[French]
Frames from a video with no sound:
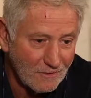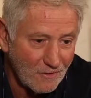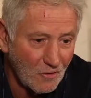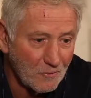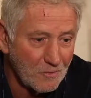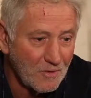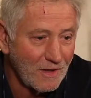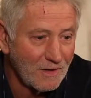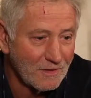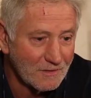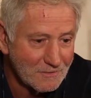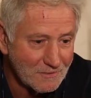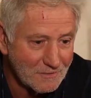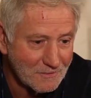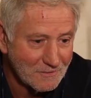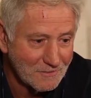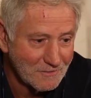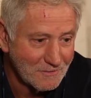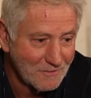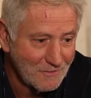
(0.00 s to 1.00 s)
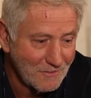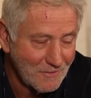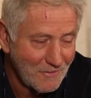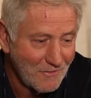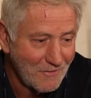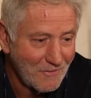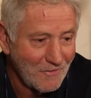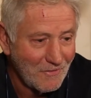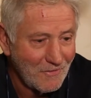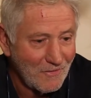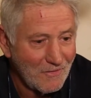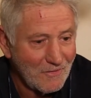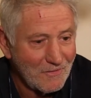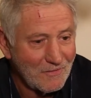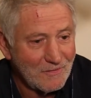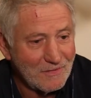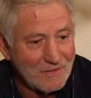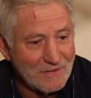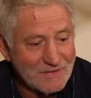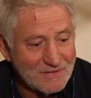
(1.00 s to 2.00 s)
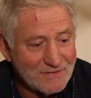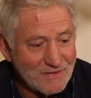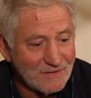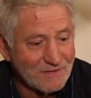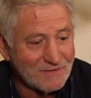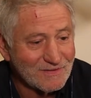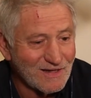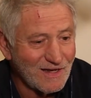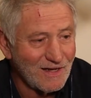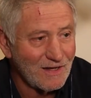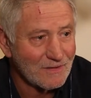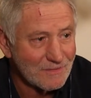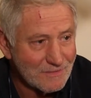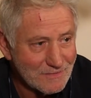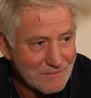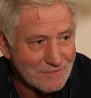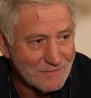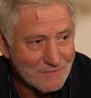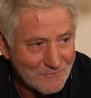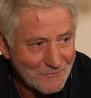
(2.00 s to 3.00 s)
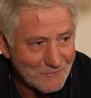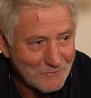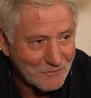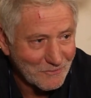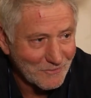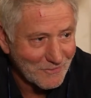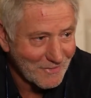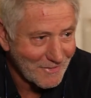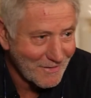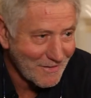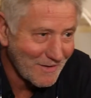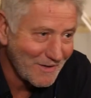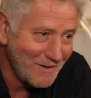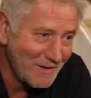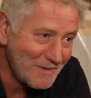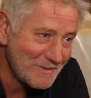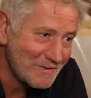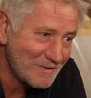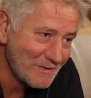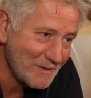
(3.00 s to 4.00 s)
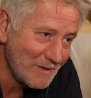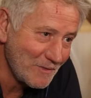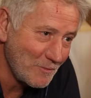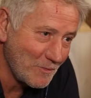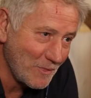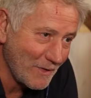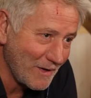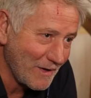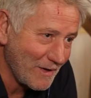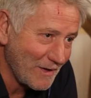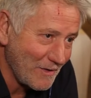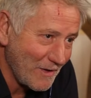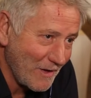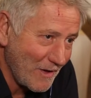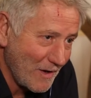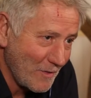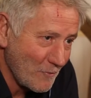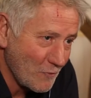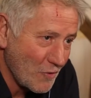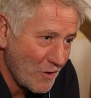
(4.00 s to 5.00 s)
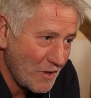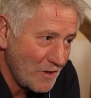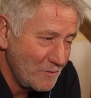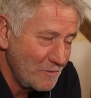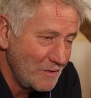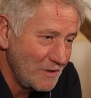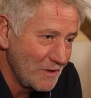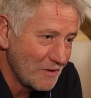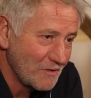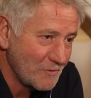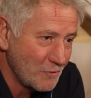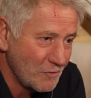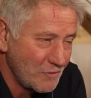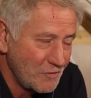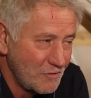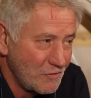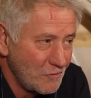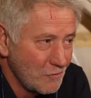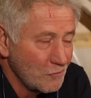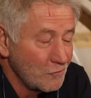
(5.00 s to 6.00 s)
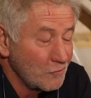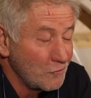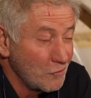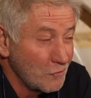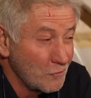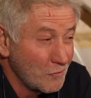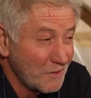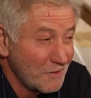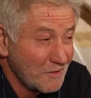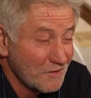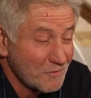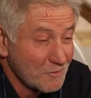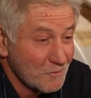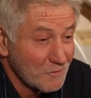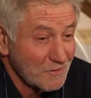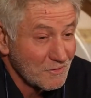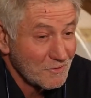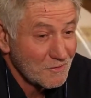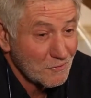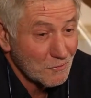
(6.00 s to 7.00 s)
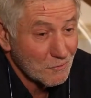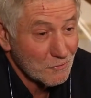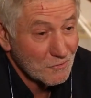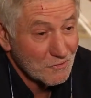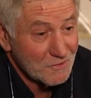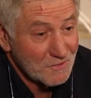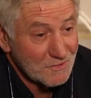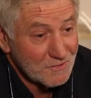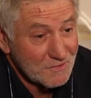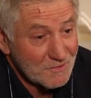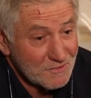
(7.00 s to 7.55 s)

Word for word: empreintes, les sept traces laissées par un mois et demi d'exposition ou deux mois d'exposition de ces